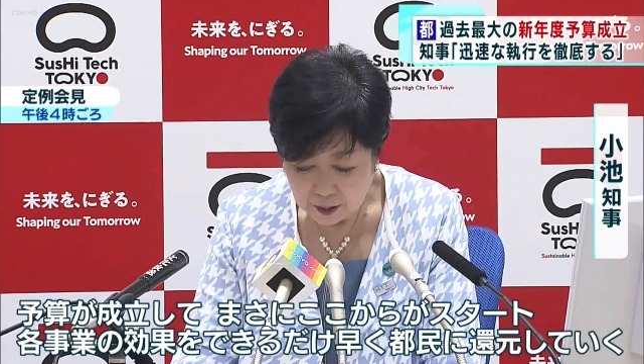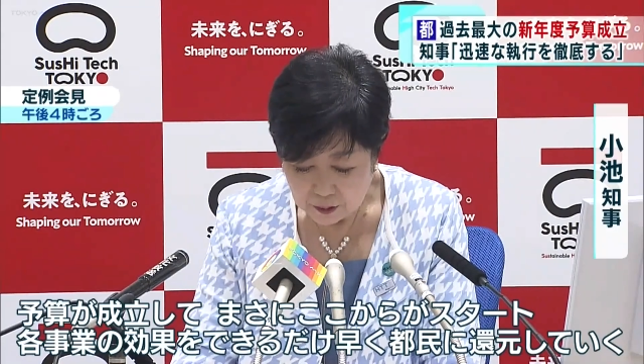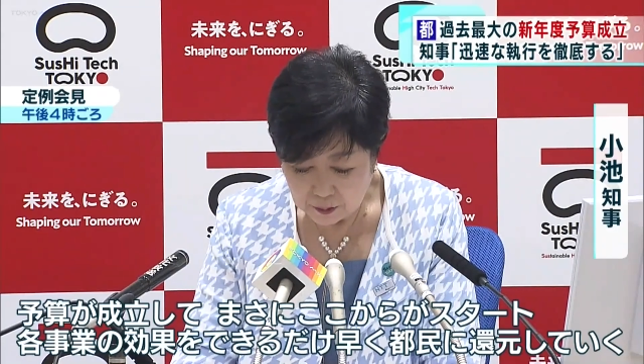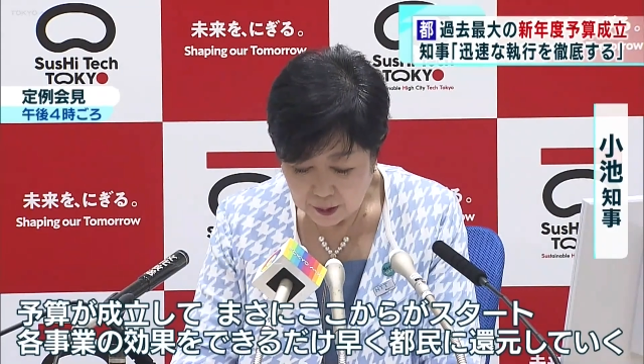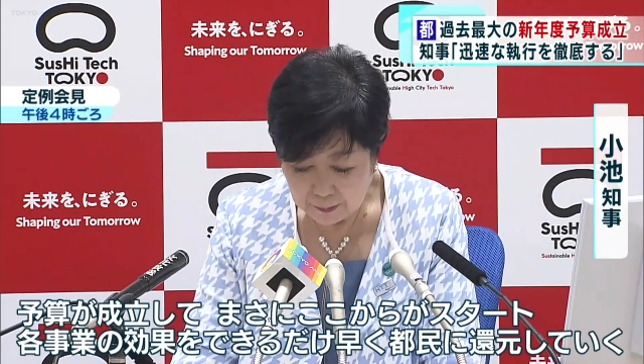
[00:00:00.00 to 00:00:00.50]

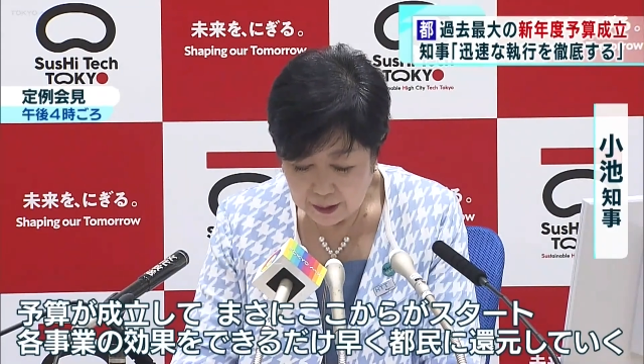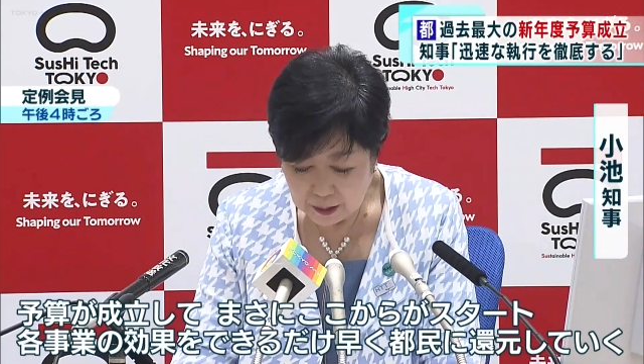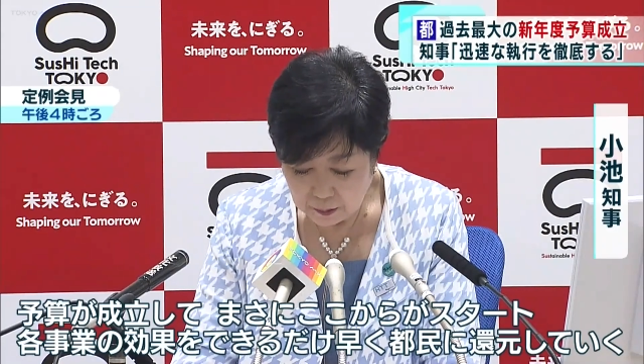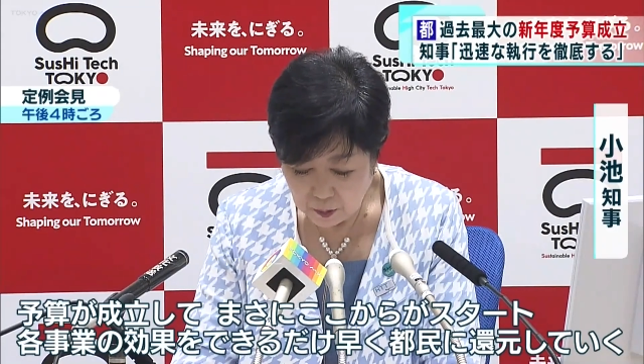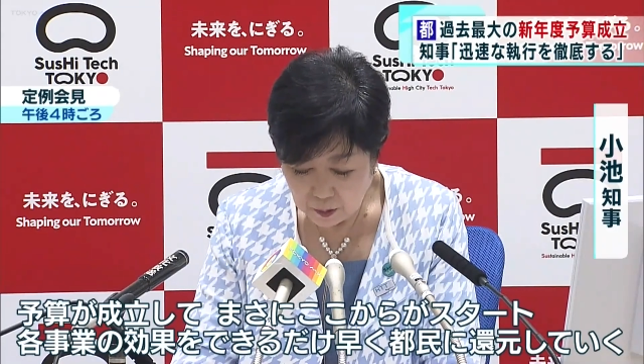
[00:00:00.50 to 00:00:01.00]
そのため
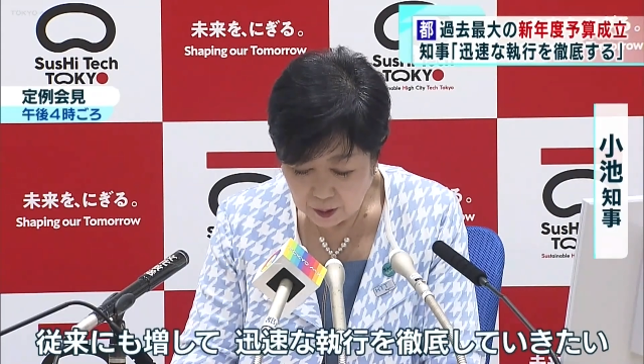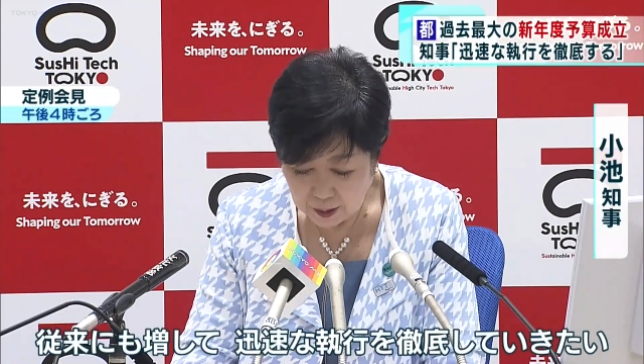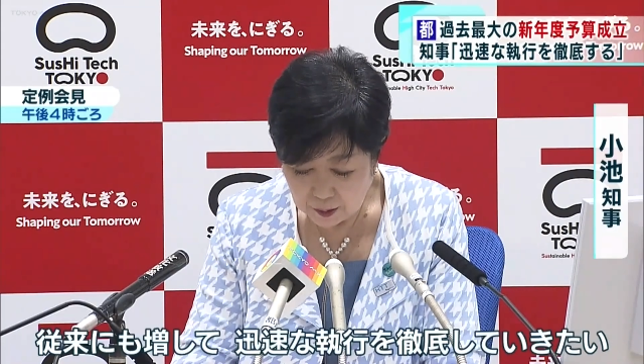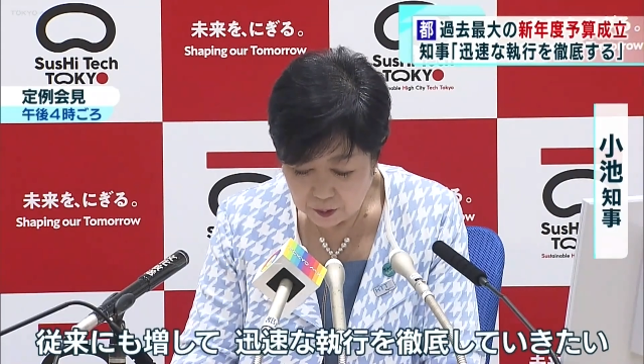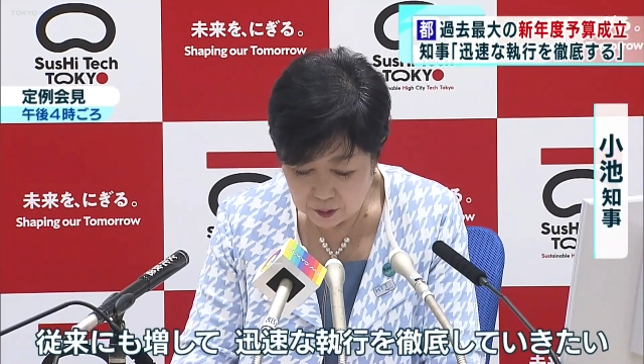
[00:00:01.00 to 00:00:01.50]
に
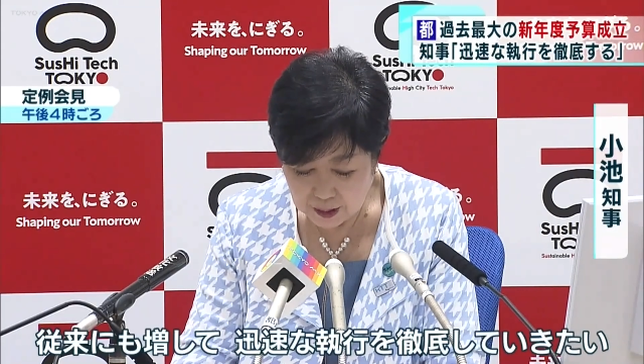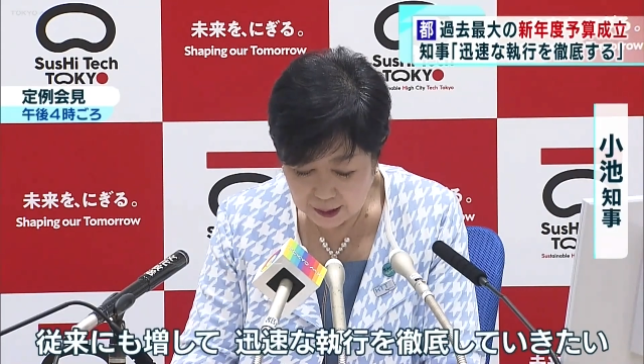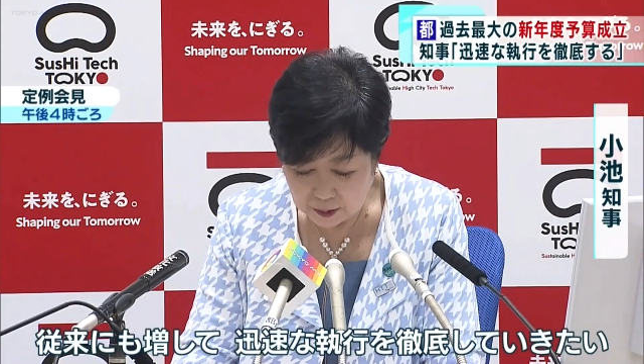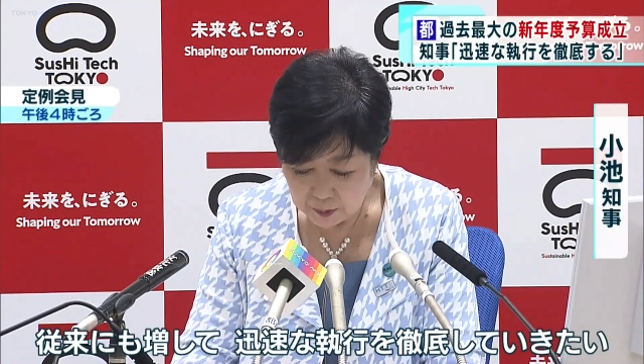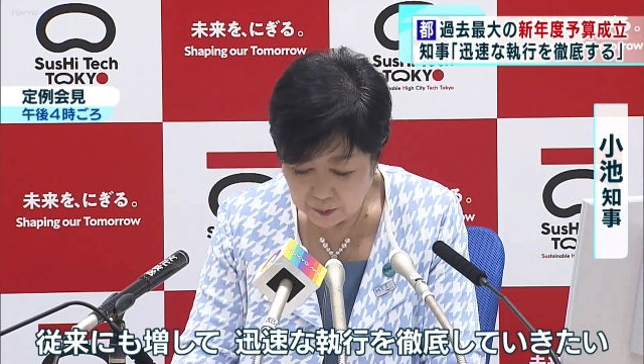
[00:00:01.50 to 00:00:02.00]
も従
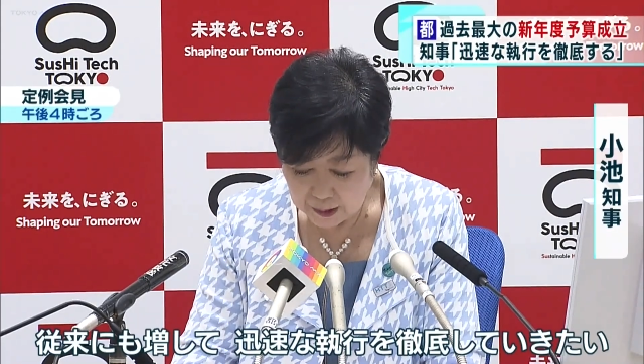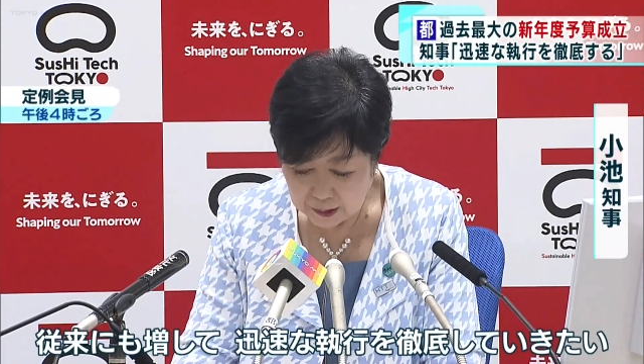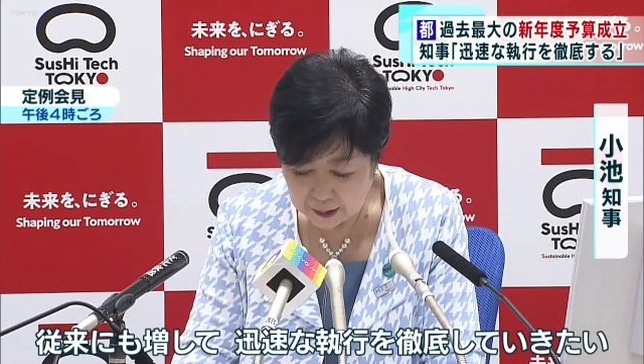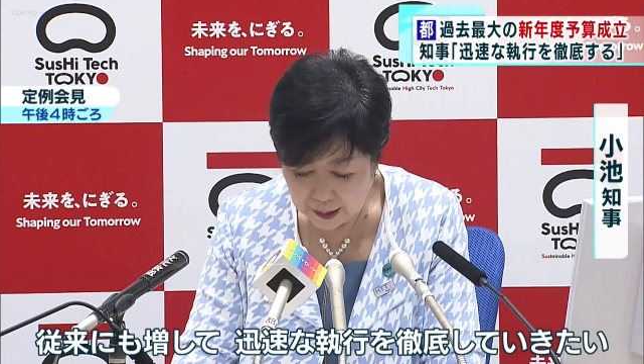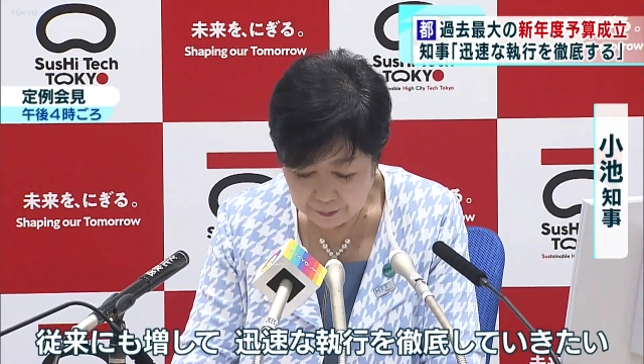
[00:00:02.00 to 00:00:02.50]
来にも増
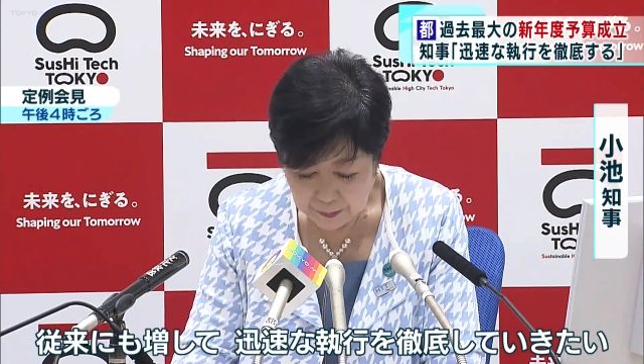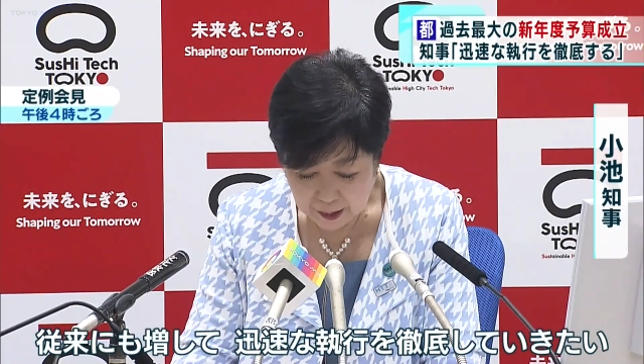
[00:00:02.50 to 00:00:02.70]
して、